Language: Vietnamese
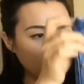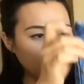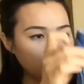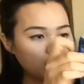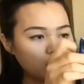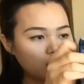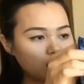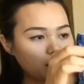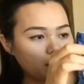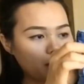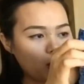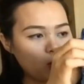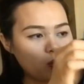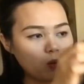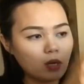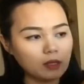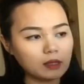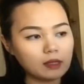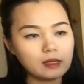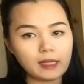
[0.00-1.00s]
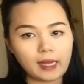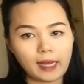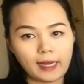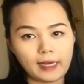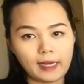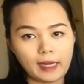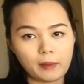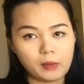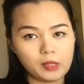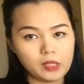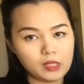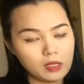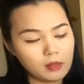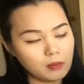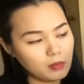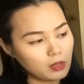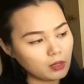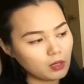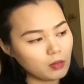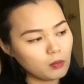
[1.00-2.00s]
Như cái mẫu quần thứ này nè, bữa trước
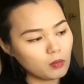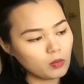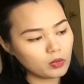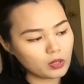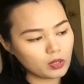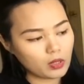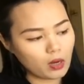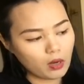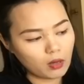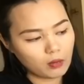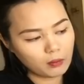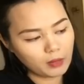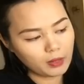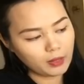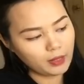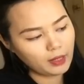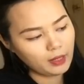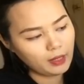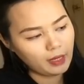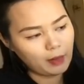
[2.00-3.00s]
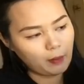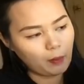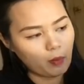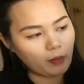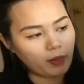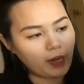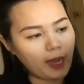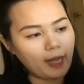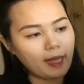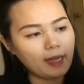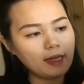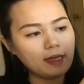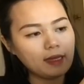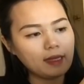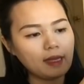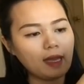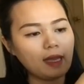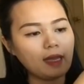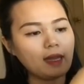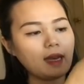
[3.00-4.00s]
mình có mua cho con mình á, là một cái như
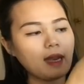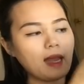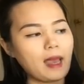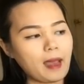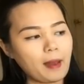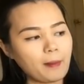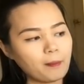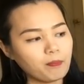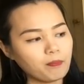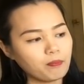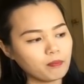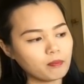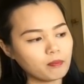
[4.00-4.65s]
vậy là